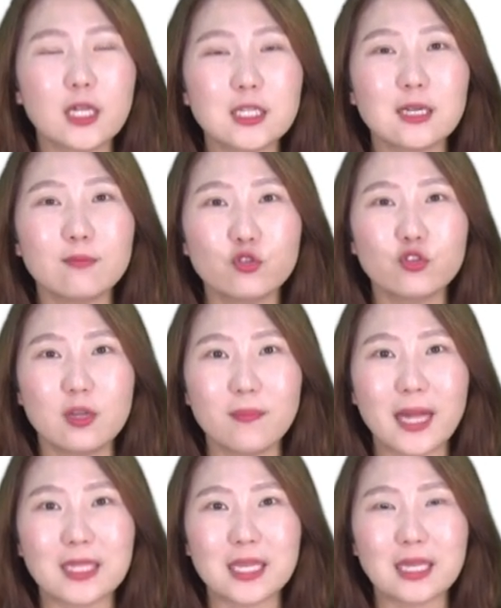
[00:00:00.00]
환자분들이
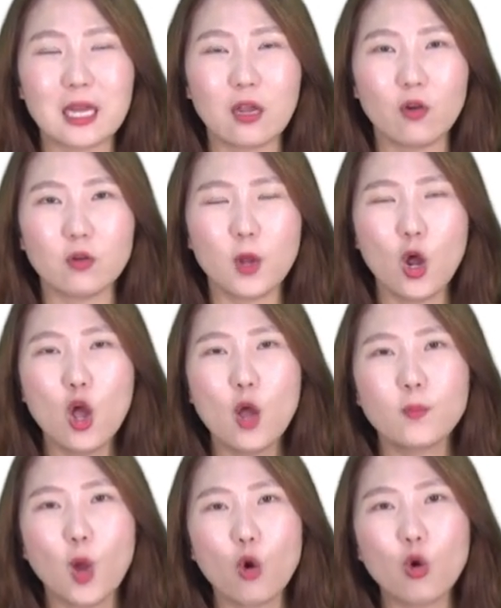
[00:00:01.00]
많잖아요. 그러면
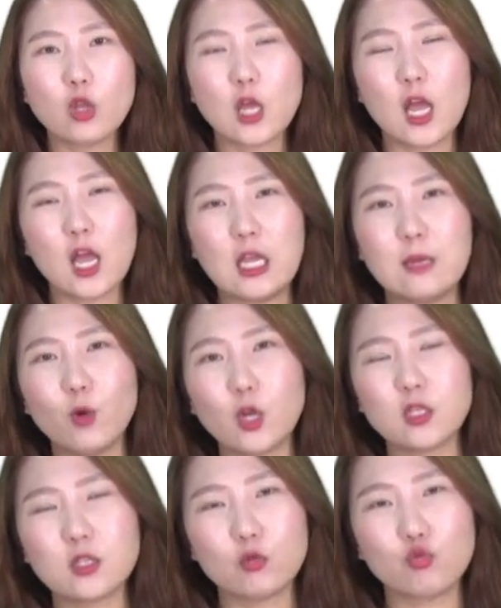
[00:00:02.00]
병원에 입원
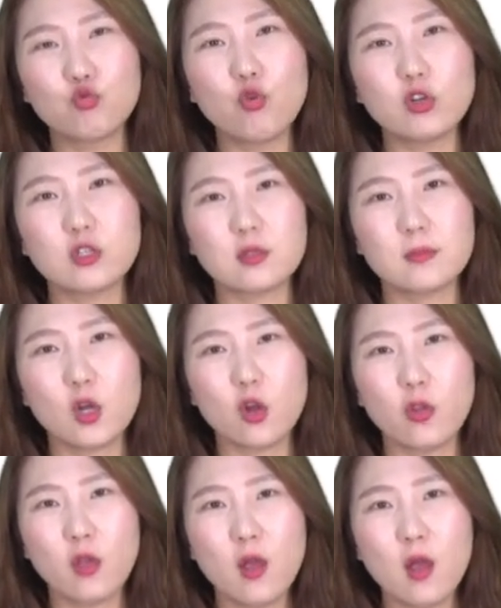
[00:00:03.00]
환자가 누워
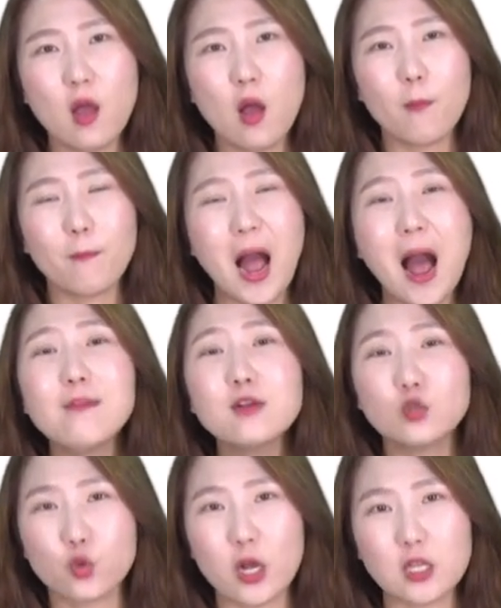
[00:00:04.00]
있으면
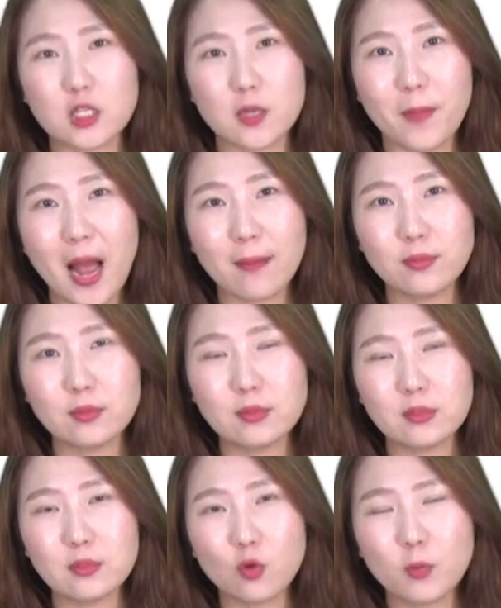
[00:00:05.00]
밥을 줘야 되잖아.
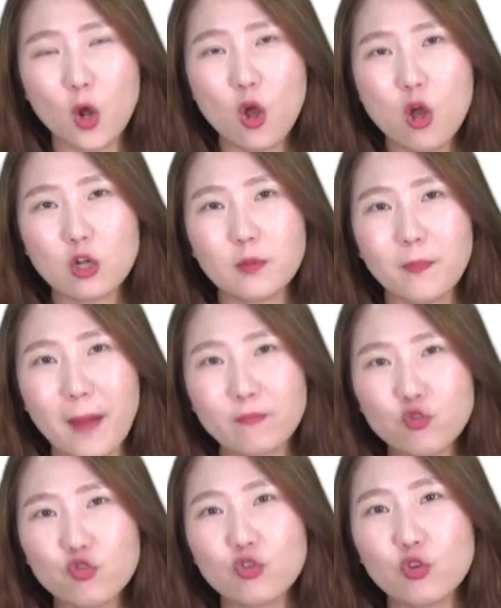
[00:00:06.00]
밥을. 그러면 그
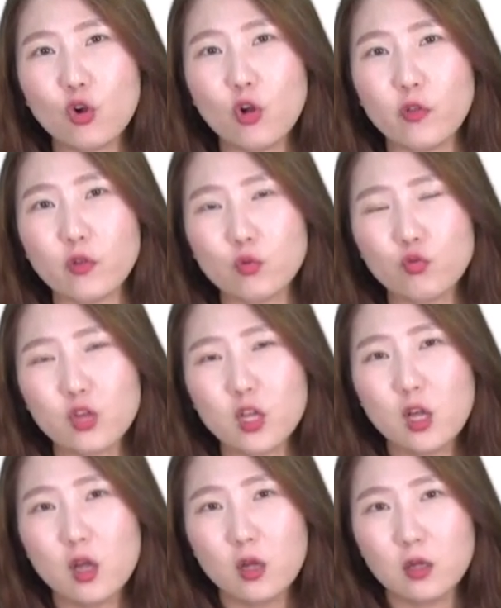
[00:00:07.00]
밥 주는 건
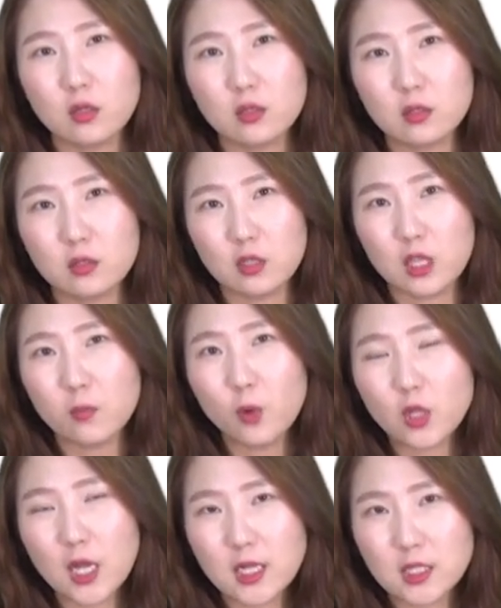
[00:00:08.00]
우리 그
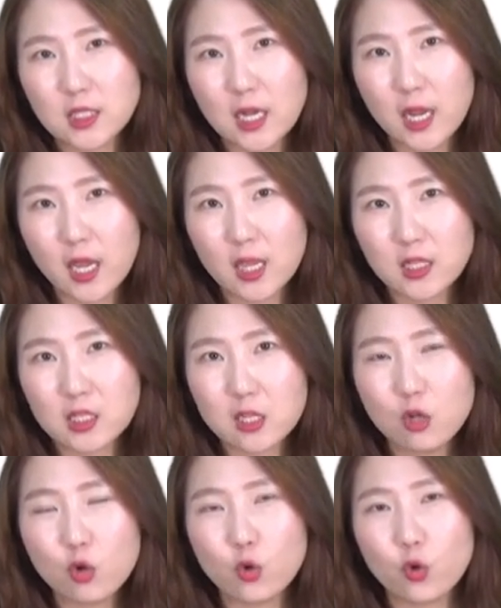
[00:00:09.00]
입원 환자의
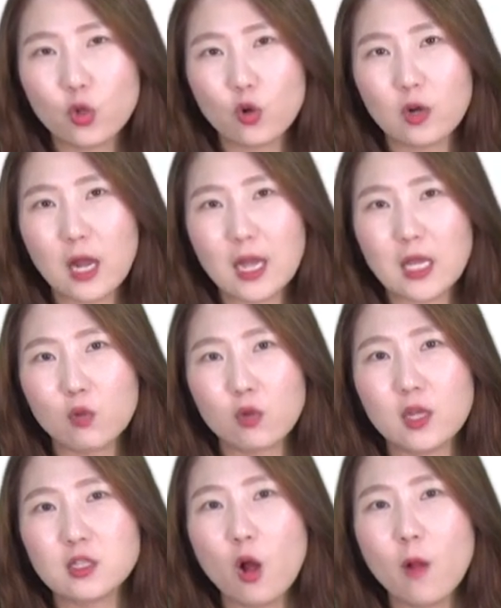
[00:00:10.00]
진료 용역을 하기
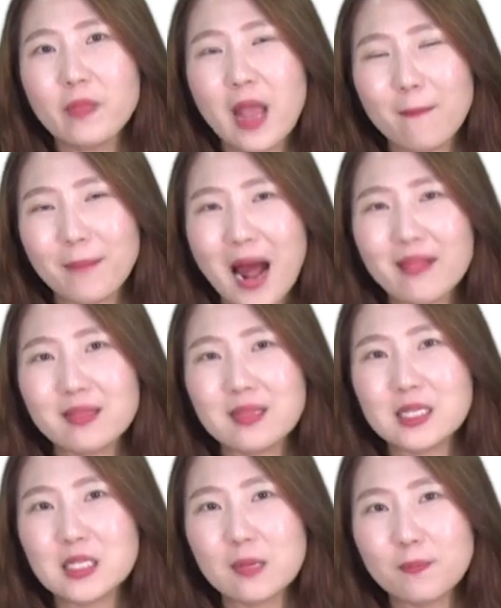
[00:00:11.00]
위해서
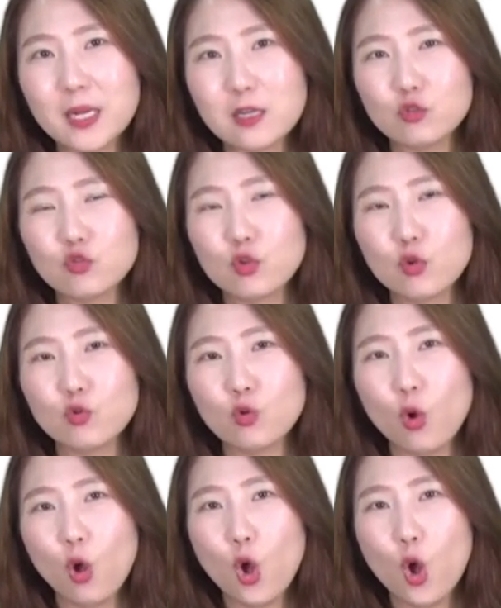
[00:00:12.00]
반드시
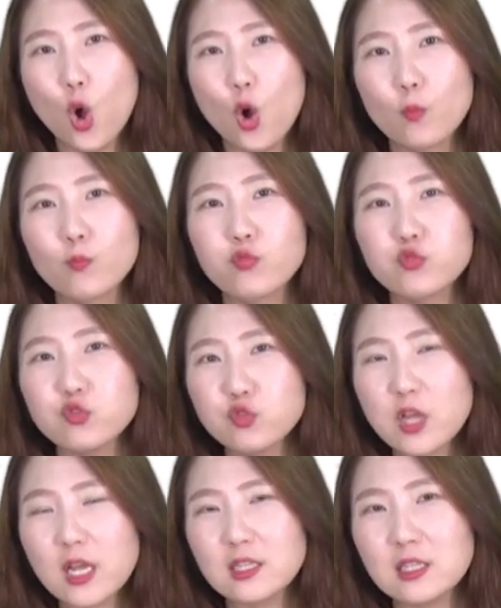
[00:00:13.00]
필수적으로
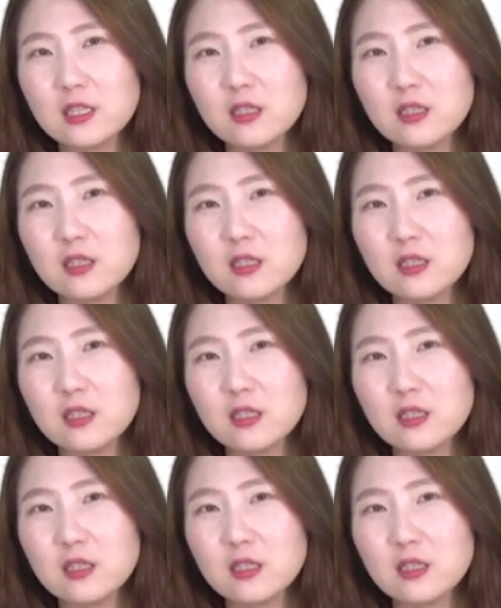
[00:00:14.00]
부수되는